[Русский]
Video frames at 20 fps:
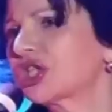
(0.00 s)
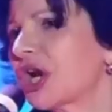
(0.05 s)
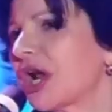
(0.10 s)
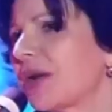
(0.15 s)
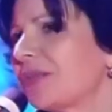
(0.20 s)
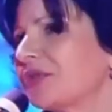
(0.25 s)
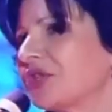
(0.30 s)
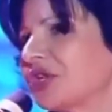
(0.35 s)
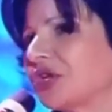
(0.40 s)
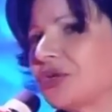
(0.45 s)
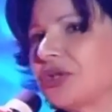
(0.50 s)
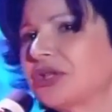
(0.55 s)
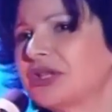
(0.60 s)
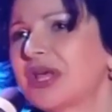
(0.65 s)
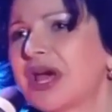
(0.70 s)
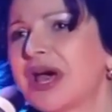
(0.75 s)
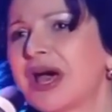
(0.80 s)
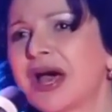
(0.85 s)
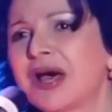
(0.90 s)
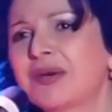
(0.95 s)
и
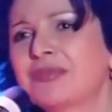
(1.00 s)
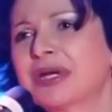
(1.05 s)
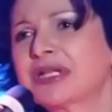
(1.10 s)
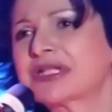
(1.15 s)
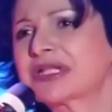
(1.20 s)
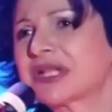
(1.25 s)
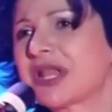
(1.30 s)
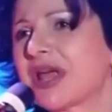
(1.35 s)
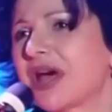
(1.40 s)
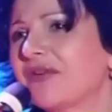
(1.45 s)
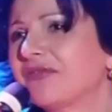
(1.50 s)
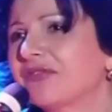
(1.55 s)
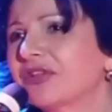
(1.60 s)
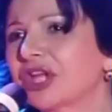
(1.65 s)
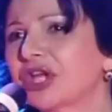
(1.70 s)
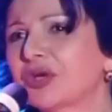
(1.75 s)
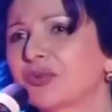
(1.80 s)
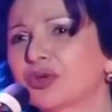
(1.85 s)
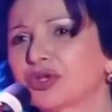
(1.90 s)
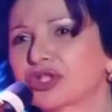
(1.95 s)
психологии. Она
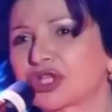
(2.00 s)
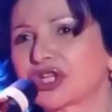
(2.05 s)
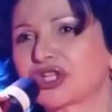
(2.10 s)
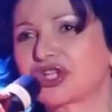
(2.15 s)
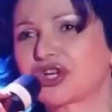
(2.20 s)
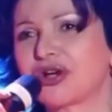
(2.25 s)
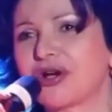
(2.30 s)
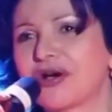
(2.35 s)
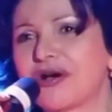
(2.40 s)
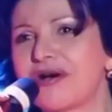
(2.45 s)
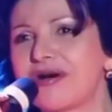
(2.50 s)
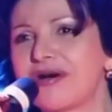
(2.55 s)
восточная,